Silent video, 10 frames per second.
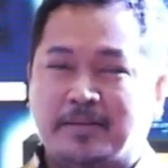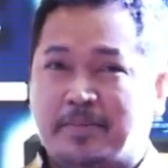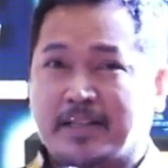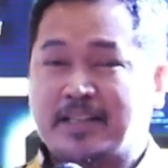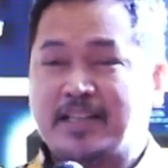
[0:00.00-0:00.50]

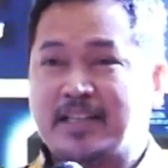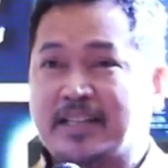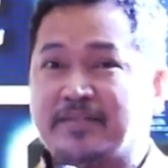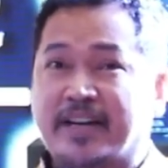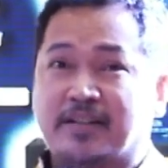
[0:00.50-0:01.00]
pagiging
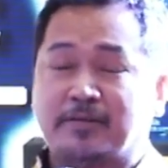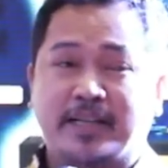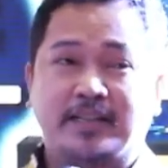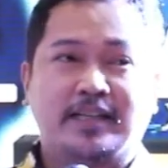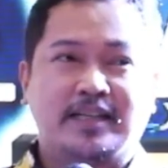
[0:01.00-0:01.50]

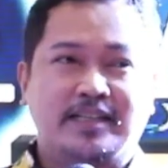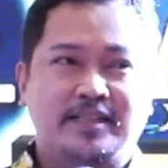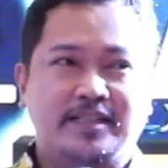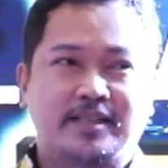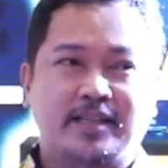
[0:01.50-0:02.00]

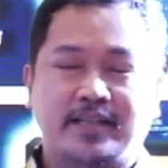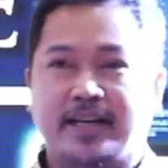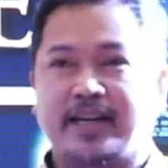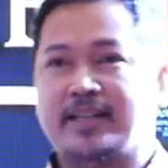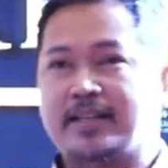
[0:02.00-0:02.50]
environmentalist
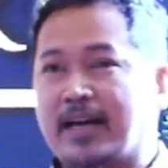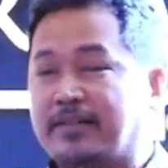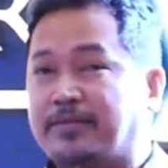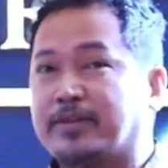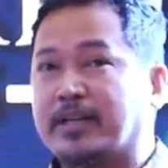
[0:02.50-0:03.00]
and
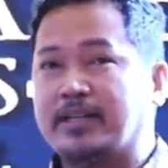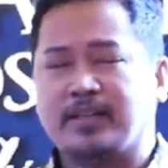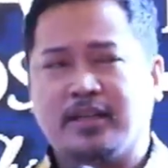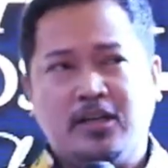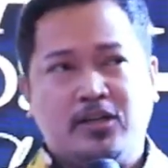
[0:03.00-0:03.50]
advocate.
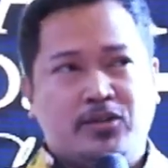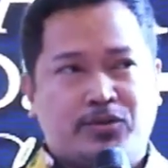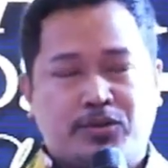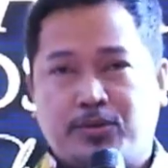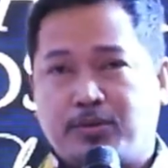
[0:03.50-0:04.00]

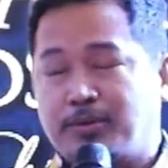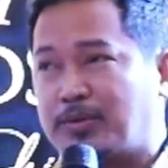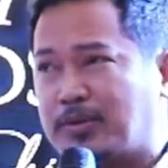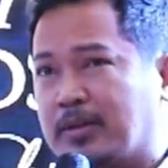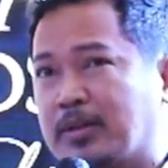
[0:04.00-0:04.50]

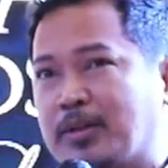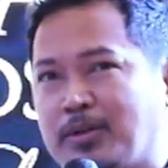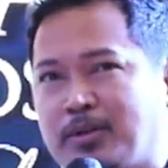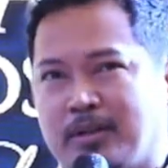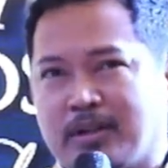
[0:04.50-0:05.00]
So,
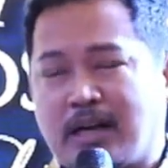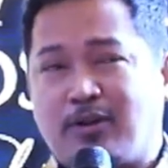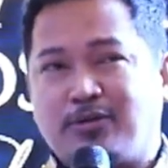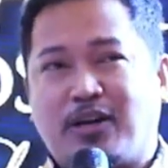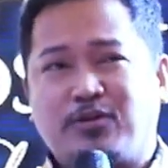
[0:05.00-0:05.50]

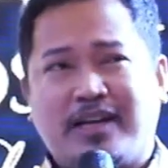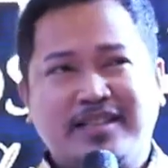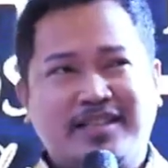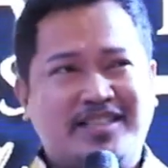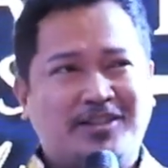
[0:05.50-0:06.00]

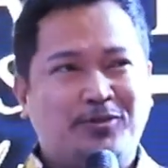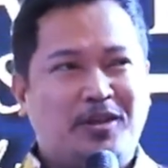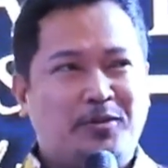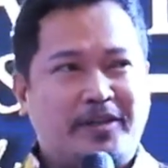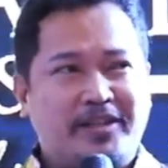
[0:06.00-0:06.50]
kauna-unahan kasi itong
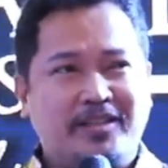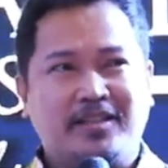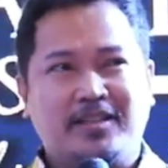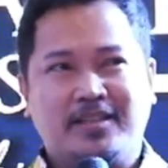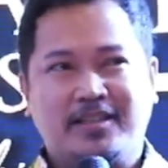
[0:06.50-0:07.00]
award
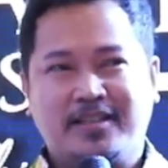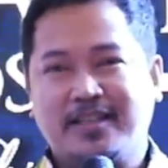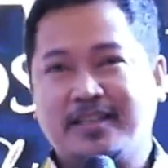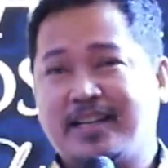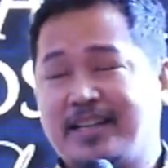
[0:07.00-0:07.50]

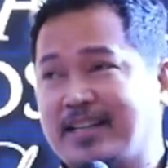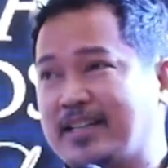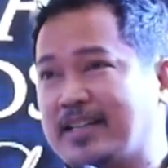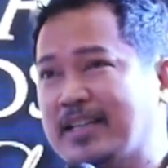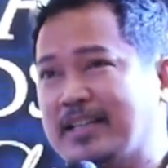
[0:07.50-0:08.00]

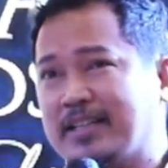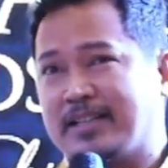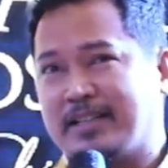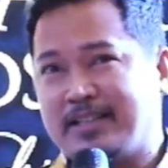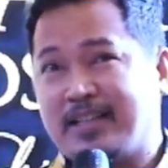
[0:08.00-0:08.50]
na
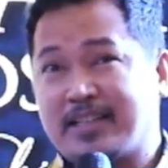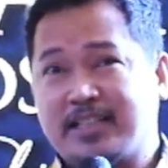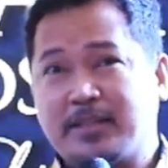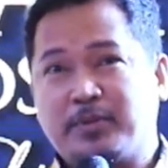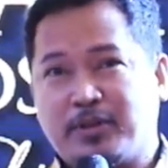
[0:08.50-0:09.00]

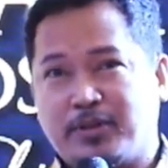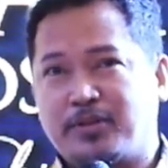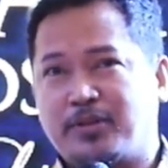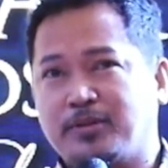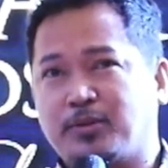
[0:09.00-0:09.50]
na-receive ko
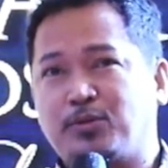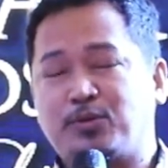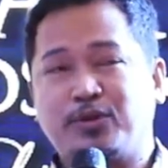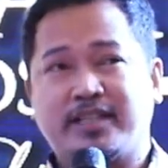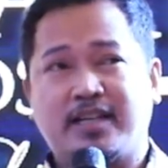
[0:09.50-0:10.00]

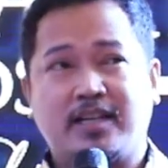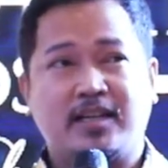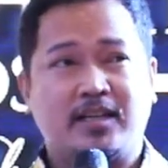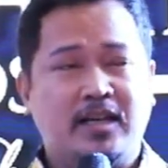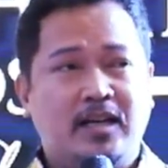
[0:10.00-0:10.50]
tungkol
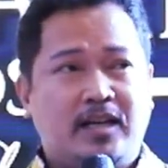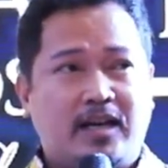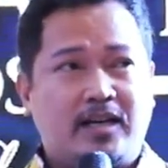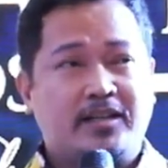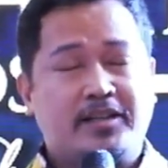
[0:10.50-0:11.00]
sa
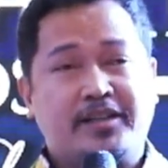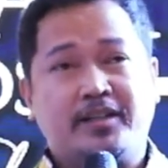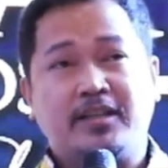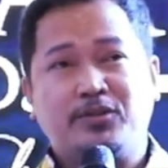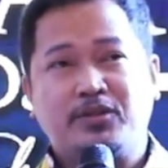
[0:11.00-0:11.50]
uh,
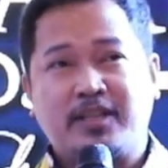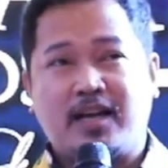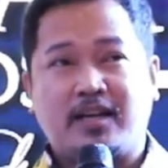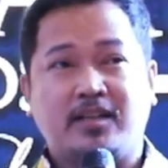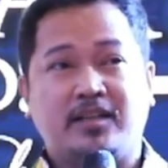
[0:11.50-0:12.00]
regarding dun
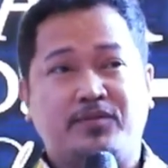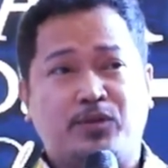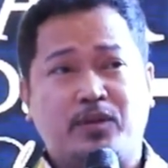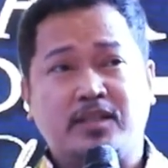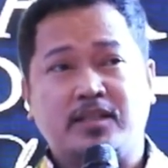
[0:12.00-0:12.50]
sa aking
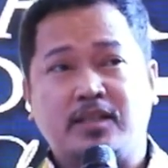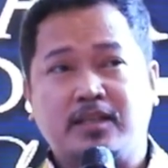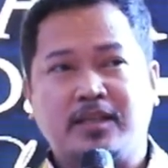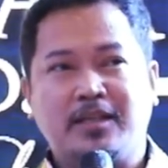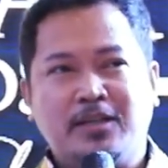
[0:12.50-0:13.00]
advocacy.
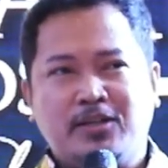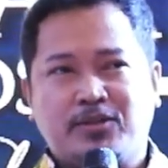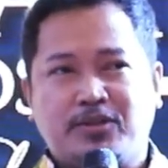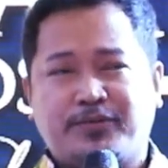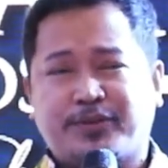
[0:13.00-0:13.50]

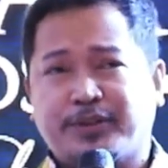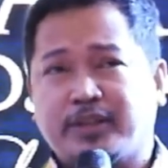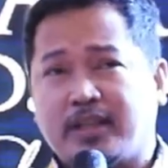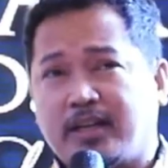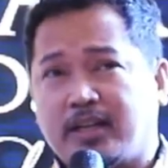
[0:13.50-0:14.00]
So for
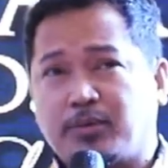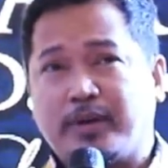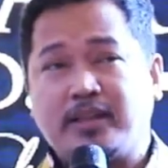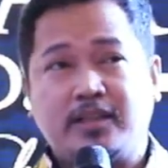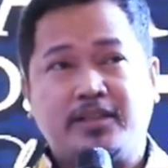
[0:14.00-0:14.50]
uh, ah,
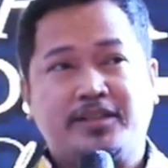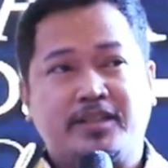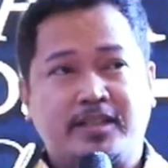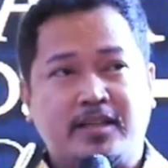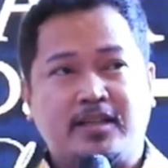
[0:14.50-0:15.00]
20
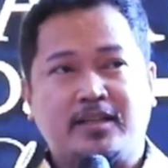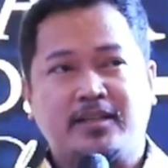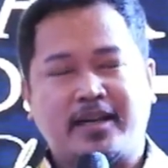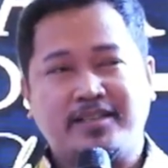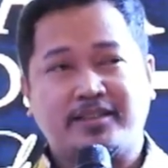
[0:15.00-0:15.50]
years na,
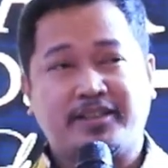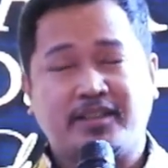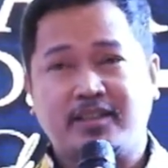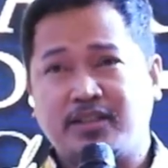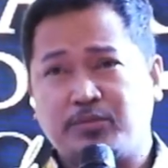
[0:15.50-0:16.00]
I
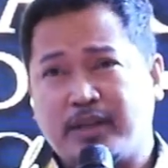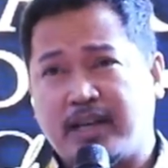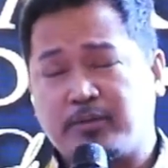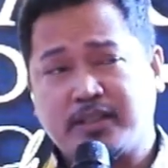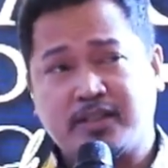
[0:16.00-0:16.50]
started it when
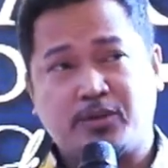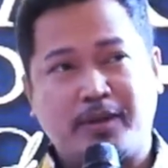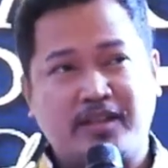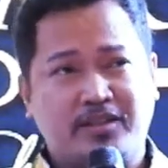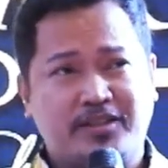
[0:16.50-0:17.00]
I was
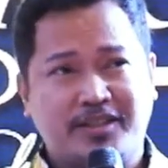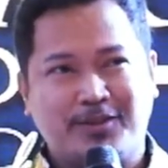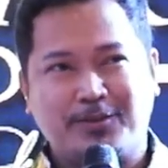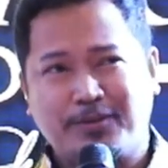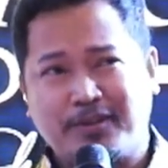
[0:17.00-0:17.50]
20 years
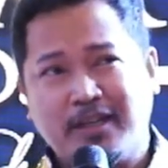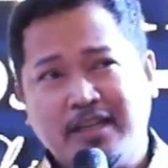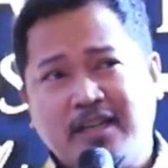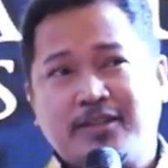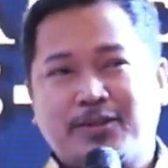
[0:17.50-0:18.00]
old.
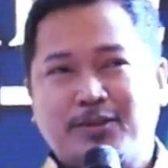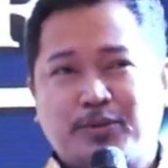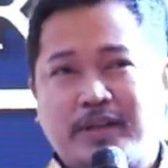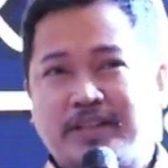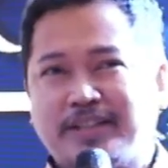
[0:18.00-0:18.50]
So
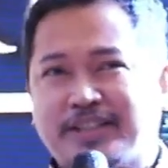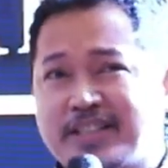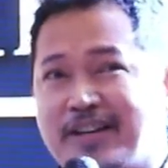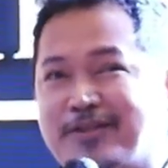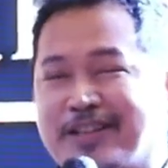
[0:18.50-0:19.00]
20 years
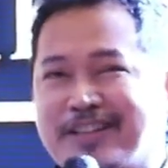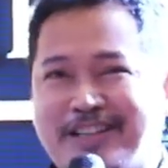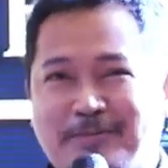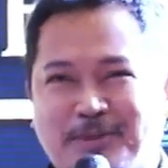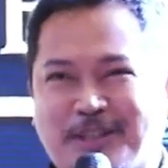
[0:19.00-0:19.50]
na ako
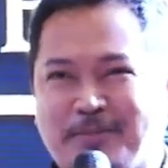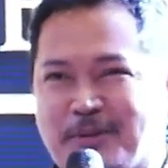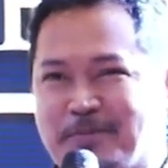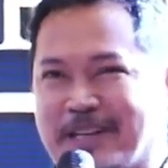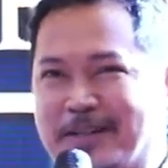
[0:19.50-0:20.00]
naglilibot sa
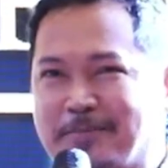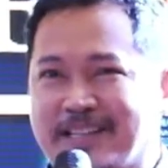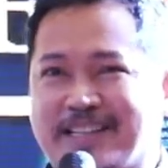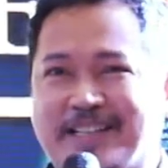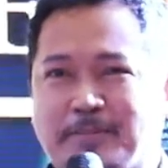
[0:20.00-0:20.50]
buong
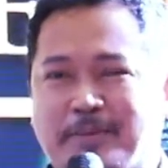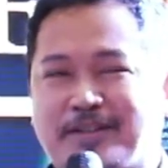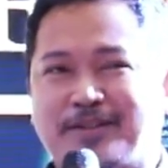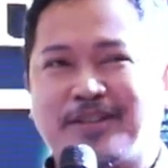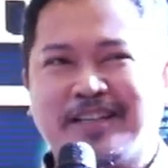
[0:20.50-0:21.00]
Pilipinas
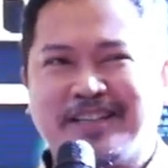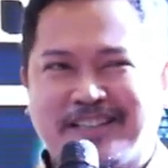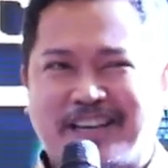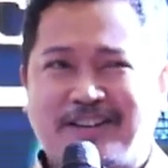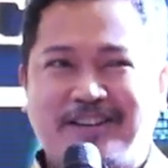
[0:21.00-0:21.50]
pero
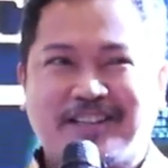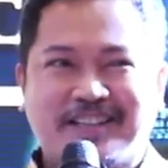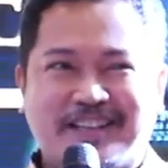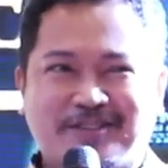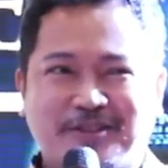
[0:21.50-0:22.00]
ngayon lang
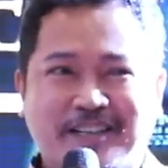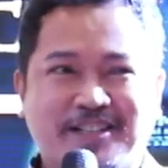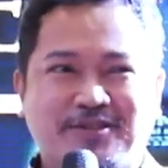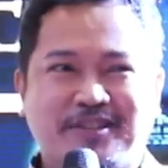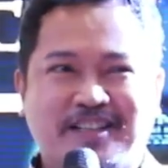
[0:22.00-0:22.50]
na-recognize
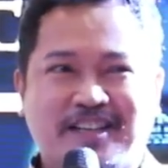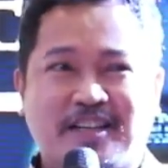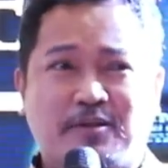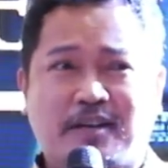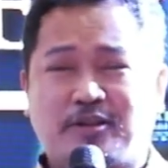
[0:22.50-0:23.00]
yung
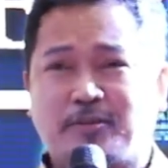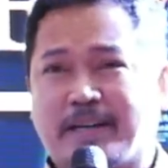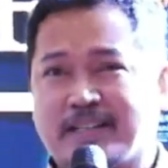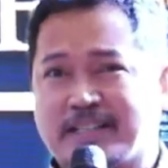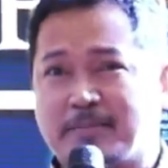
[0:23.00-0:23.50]
ginagawa ko
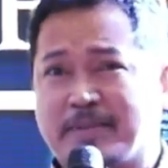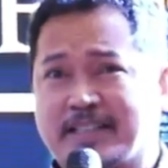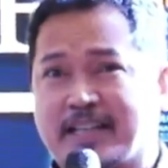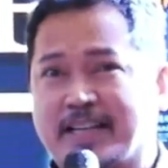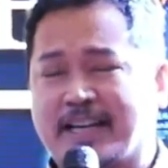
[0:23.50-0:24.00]
para sa
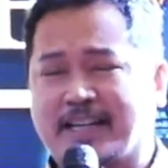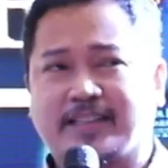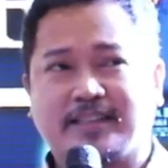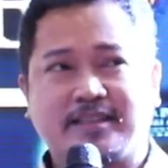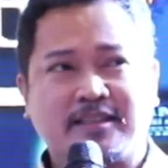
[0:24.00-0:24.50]
bansa
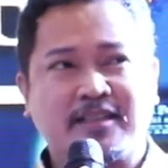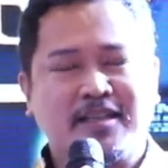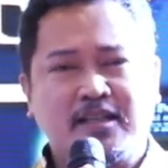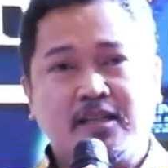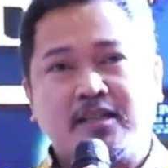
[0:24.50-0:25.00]
natin.
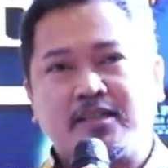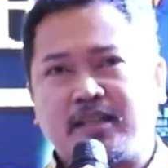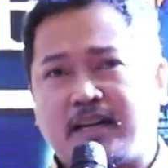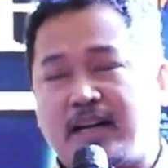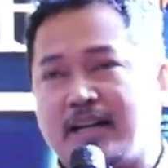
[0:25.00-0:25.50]

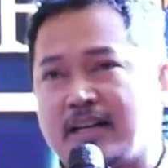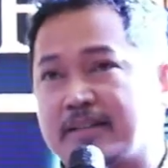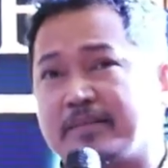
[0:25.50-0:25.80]
Uh, ah,